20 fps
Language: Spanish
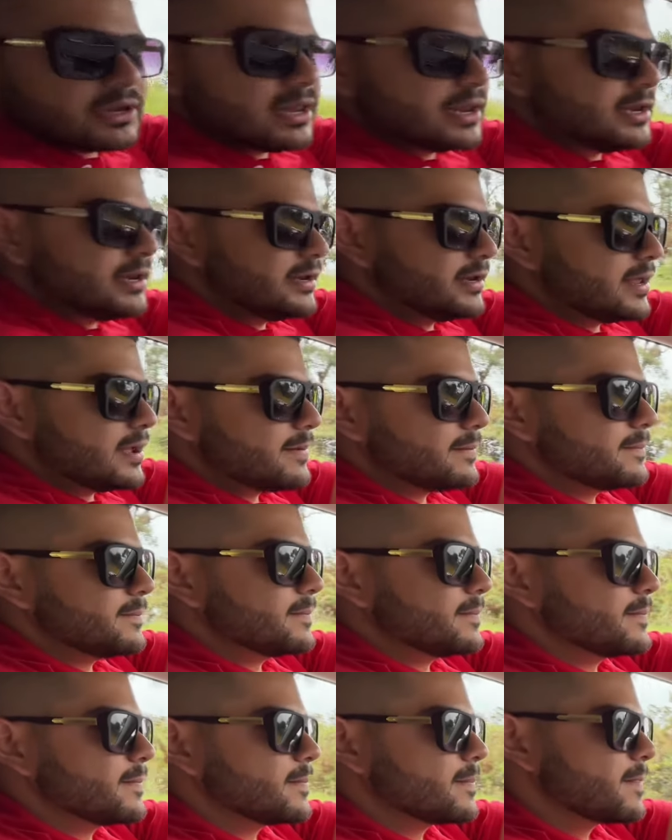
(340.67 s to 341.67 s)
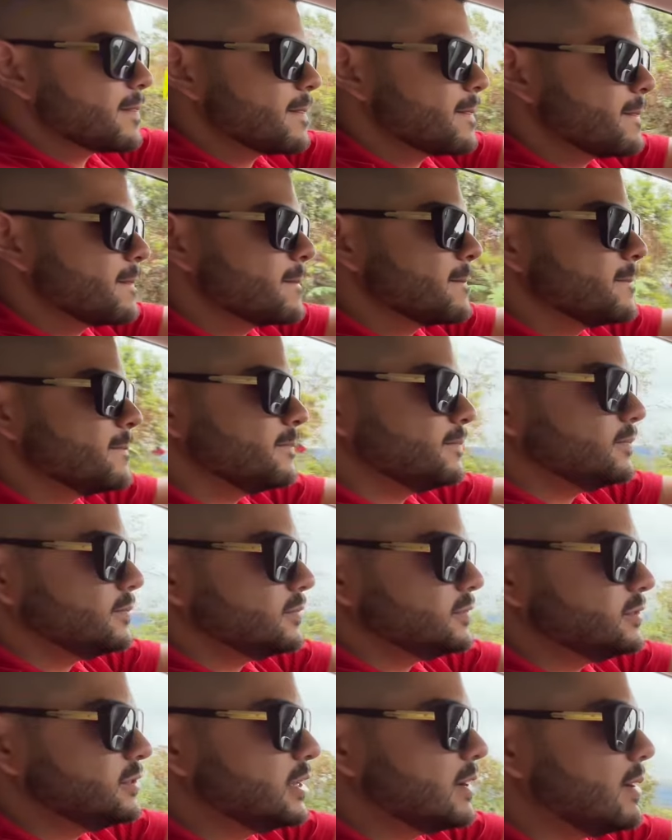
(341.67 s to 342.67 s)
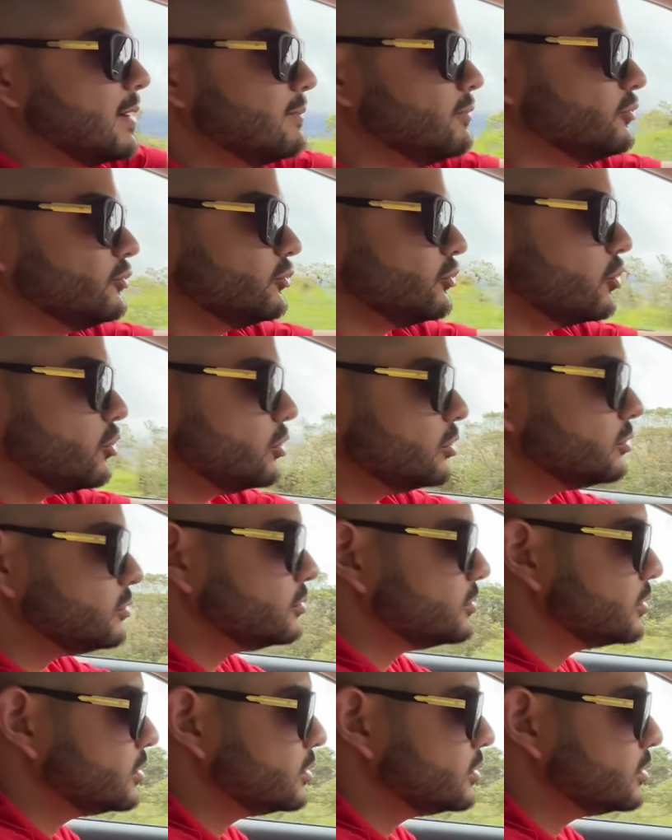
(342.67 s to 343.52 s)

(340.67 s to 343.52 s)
la línea. Ya vamos con